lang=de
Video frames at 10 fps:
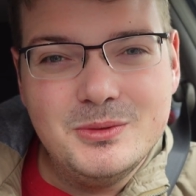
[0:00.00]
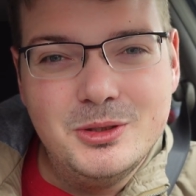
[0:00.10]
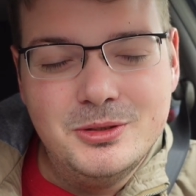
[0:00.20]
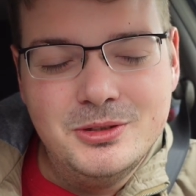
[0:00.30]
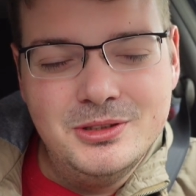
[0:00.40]

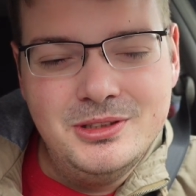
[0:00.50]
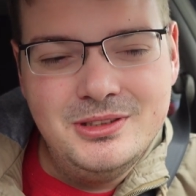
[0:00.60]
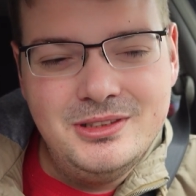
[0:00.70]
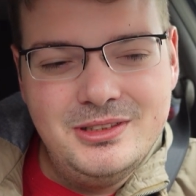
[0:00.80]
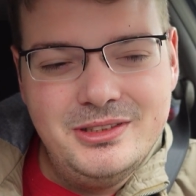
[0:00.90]

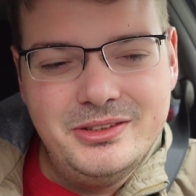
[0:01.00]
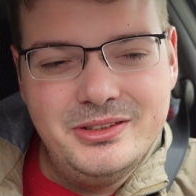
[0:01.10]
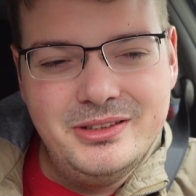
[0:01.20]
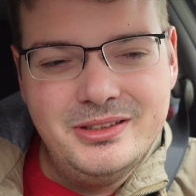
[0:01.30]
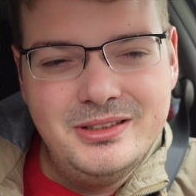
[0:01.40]
Und
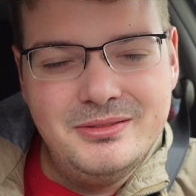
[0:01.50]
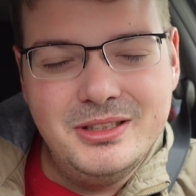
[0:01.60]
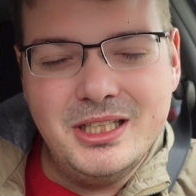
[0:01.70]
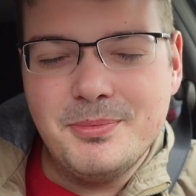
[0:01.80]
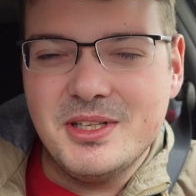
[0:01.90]

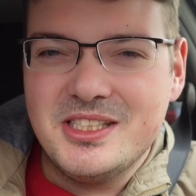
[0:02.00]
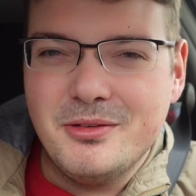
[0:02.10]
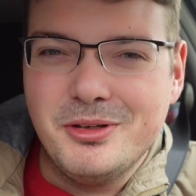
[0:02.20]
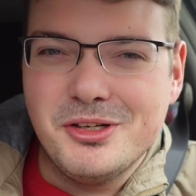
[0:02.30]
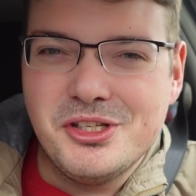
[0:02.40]
ich habe da sehr
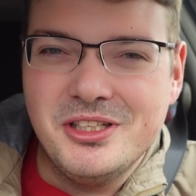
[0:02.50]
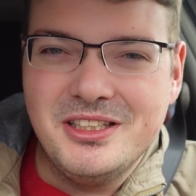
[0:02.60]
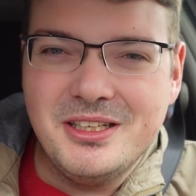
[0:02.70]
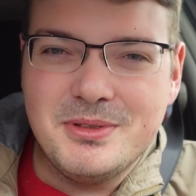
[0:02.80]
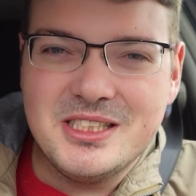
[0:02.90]
viel geschnitten,
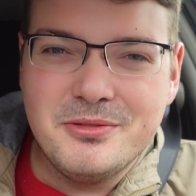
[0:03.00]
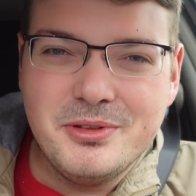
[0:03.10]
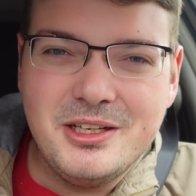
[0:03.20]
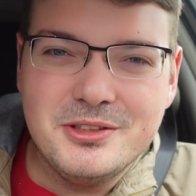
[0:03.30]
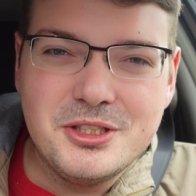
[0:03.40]
ich habe da sehr
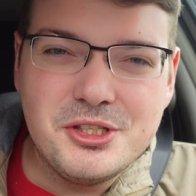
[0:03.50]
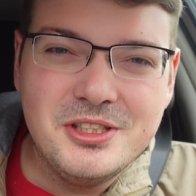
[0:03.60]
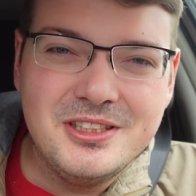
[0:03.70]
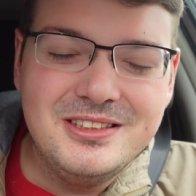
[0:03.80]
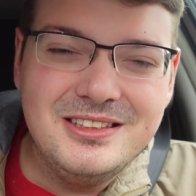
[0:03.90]
viel
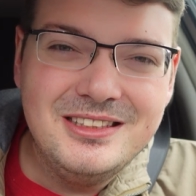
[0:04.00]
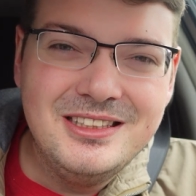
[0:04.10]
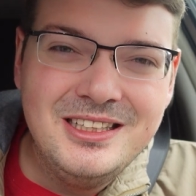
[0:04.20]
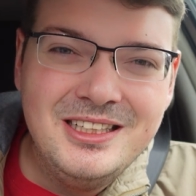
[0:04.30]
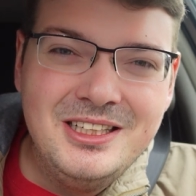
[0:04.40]
rausgeschnitten.
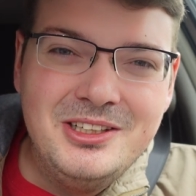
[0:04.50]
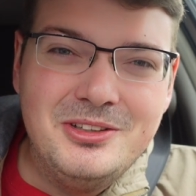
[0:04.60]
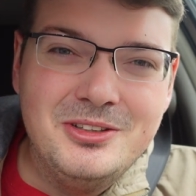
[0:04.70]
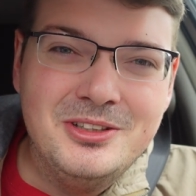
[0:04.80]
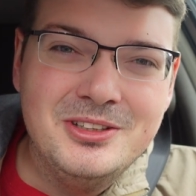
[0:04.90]

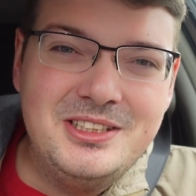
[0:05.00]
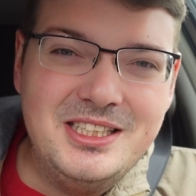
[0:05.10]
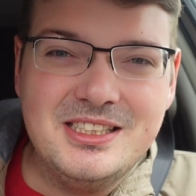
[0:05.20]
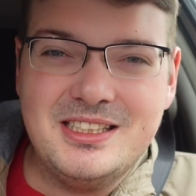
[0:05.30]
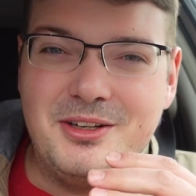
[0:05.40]
Und
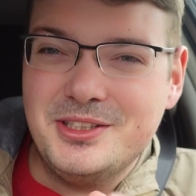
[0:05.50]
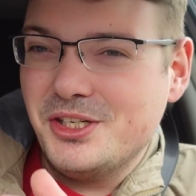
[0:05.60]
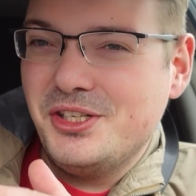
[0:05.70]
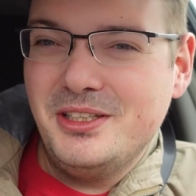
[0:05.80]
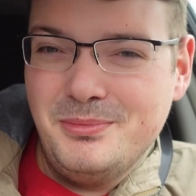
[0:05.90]
dieses
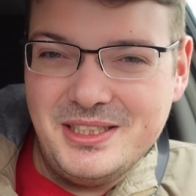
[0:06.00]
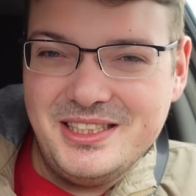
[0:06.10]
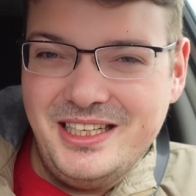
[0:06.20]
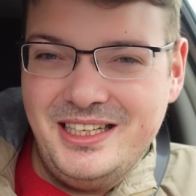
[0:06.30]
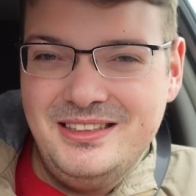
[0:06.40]
rausgeschnittene
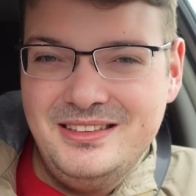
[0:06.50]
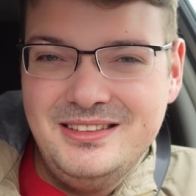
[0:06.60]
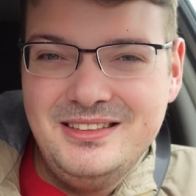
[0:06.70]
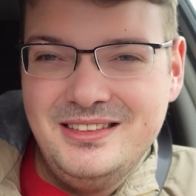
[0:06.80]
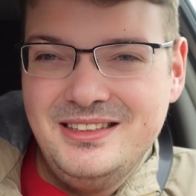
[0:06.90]
Material
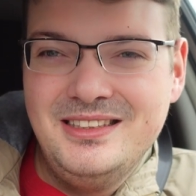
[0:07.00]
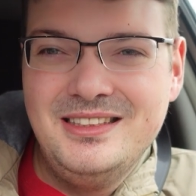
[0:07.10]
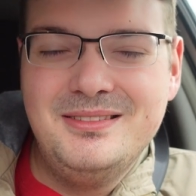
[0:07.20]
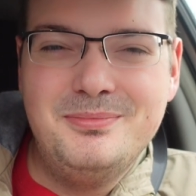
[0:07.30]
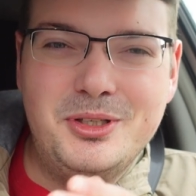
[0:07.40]

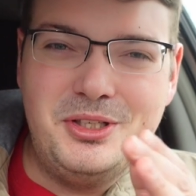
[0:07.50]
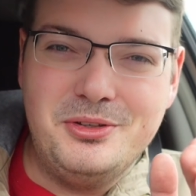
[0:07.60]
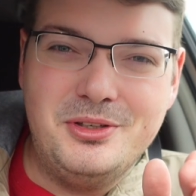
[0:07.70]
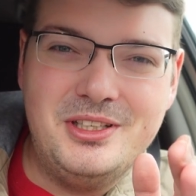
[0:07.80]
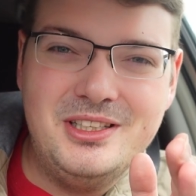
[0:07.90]
möchte ich
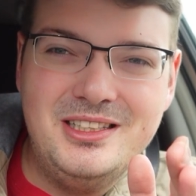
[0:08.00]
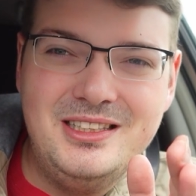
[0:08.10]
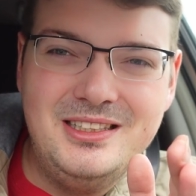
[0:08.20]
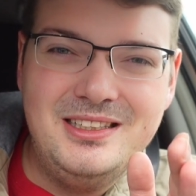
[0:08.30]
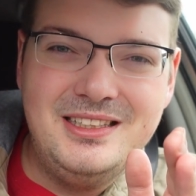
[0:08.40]
euch
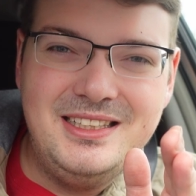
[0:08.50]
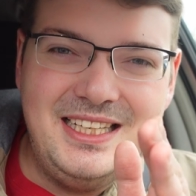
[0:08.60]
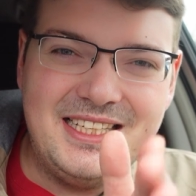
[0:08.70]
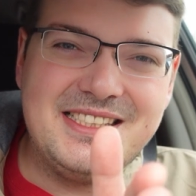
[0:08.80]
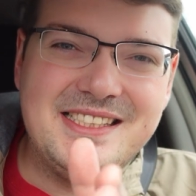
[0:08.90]

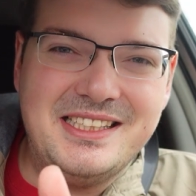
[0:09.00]
jetzt